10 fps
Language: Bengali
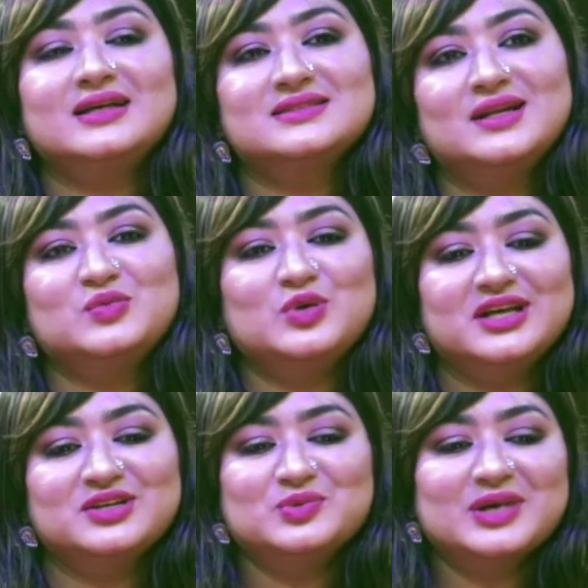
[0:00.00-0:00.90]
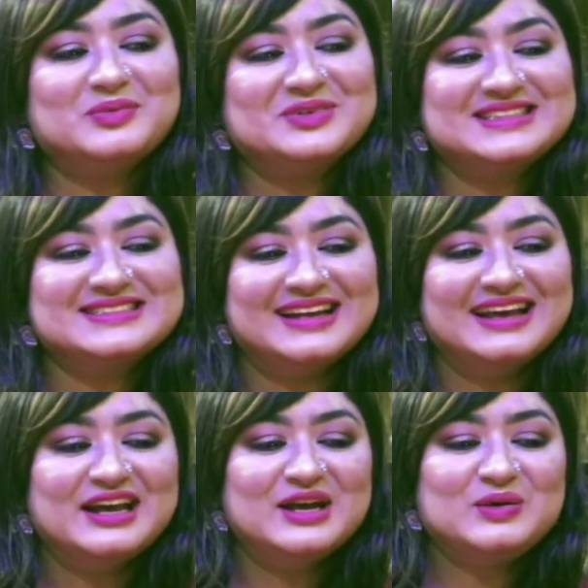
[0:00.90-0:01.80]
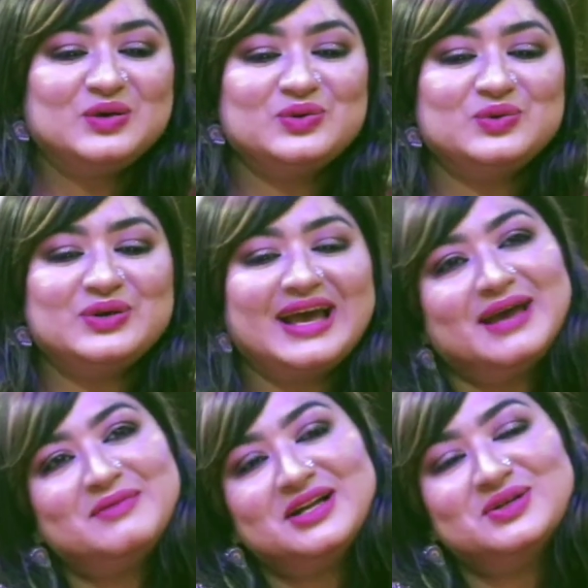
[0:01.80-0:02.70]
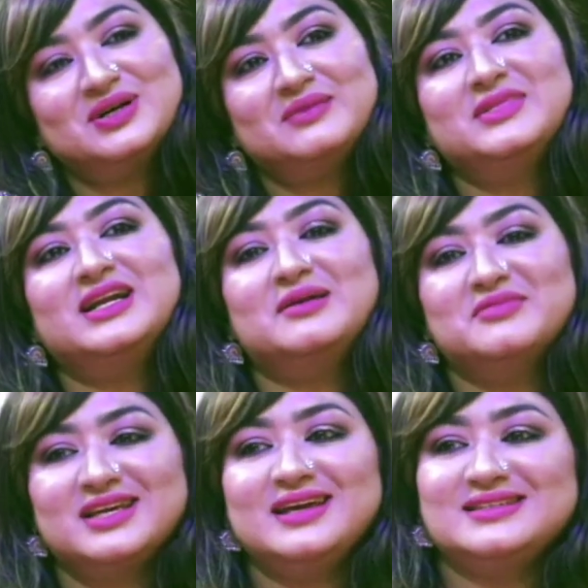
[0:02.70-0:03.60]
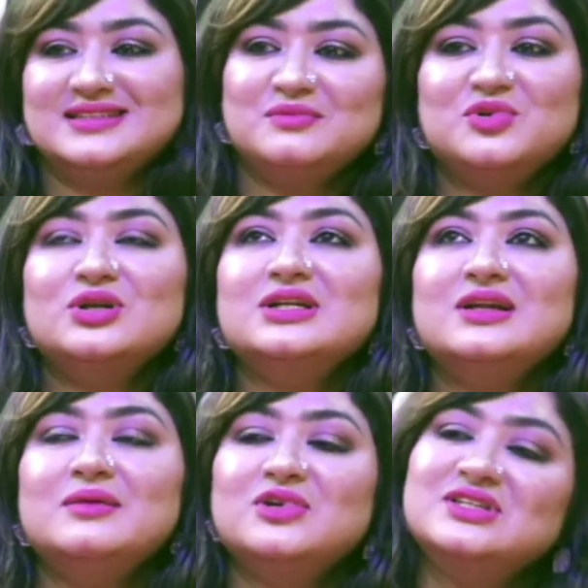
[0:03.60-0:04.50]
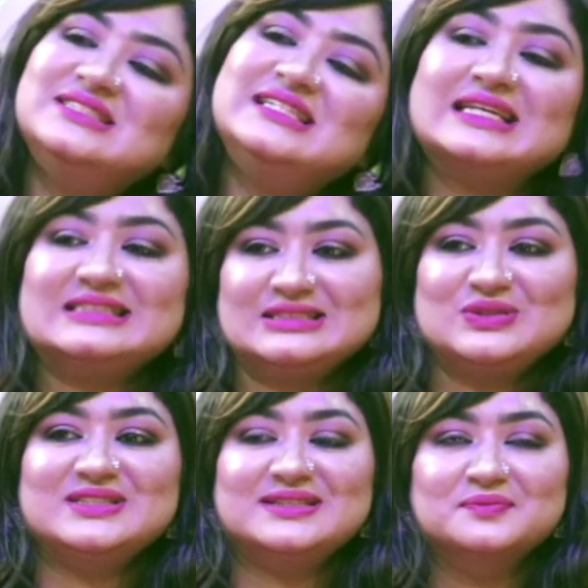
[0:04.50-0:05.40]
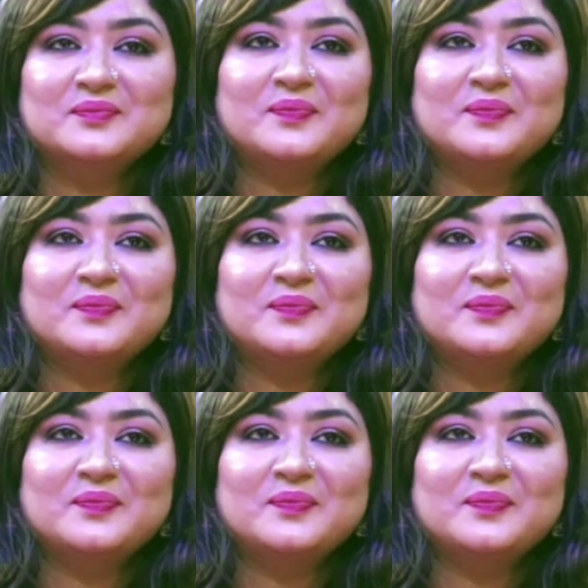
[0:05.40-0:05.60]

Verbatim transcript: আসসালামু আলাইকুম কেমন আছে বলো হ্যাঁ ভালো আপনার নাম কে সেই বললো টেলে বলে ঠিক আছে চলে যাও